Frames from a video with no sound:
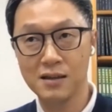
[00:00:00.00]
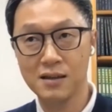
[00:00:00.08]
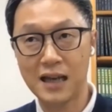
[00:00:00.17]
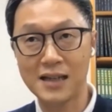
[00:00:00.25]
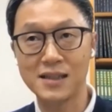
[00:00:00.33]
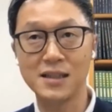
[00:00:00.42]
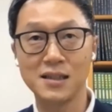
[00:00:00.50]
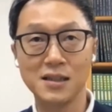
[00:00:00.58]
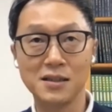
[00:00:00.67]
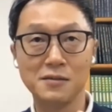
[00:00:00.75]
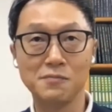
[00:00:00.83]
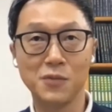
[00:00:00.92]
다시
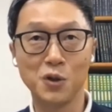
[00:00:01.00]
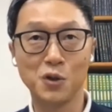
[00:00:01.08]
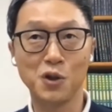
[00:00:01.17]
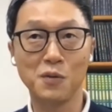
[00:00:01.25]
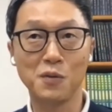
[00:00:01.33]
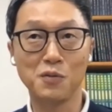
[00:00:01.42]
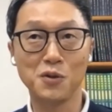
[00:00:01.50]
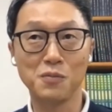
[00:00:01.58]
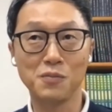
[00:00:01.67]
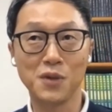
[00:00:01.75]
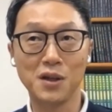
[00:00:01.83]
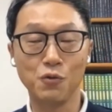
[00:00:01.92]
지금 어떻게 보면
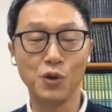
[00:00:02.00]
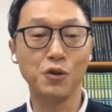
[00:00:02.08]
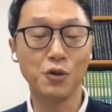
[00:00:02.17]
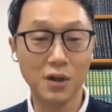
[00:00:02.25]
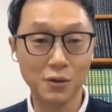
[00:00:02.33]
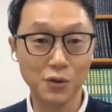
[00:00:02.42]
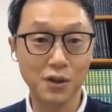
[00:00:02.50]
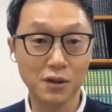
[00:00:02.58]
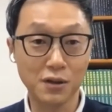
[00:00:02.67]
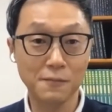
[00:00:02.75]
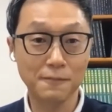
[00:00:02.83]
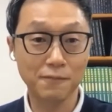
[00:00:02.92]
좀 이렇게 리뉴얼하고
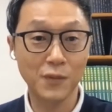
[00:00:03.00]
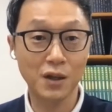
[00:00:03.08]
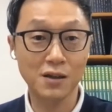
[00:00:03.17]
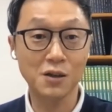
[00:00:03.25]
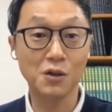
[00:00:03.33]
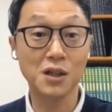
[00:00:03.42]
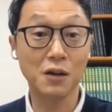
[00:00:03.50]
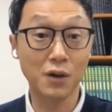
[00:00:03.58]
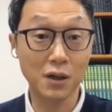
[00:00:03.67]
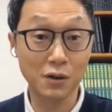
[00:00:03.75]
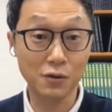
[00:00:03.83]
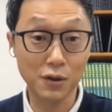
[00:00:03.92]
있는 이제 그런
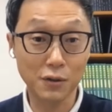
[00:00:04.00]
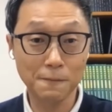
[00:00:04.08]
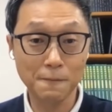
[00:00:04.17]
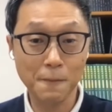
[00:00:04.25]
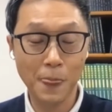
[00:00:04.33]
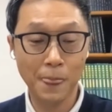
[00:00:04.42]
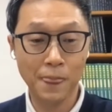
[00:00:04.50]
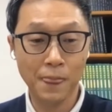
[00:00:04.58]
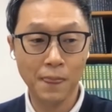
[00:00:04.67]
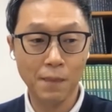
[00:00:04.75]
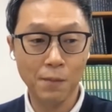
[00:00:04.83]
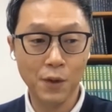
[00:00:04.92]
상황이고요.
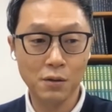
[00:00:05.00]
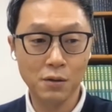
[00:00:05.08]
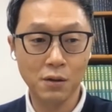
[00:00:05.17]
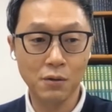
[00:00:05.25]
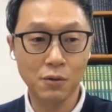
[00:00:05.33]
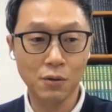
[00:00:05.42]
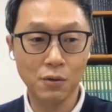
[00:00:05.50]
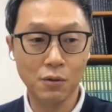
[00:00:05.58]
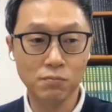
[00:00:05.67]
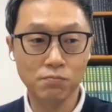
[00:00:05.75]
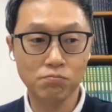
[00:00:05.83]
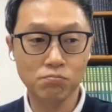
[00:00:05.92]
그리고
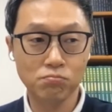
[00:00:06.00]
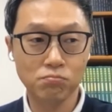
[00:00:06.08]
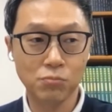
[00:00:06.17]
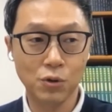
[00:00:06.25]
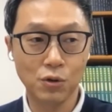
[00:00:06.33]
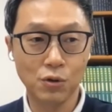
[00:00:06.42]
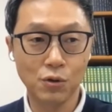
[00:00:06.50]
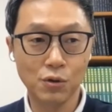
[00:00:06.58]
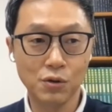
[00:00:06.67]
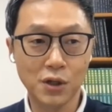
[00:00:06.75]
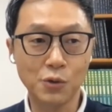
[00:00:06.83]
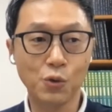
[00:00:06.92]
뭐
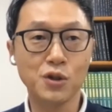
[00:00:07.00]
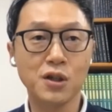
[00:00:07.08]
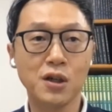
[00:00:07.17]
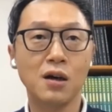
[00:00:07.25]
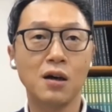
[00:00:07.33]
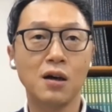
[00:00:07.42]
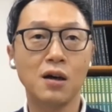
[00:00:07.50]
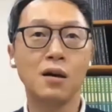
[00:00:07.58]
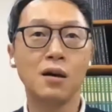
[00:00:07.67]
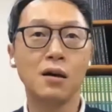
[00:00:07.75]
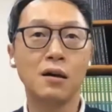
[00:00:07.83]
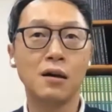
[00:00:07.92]

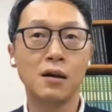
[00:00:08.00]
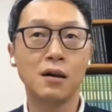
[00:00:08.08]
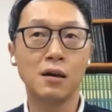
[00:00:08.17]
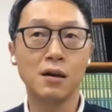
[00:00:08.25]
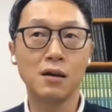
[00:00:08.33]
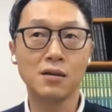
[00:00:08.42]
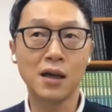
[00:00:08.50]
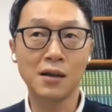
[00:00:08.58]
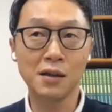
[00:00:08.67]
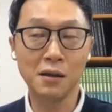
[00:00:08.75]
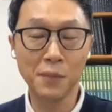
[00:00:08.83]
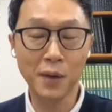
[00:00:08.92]
자동차 4대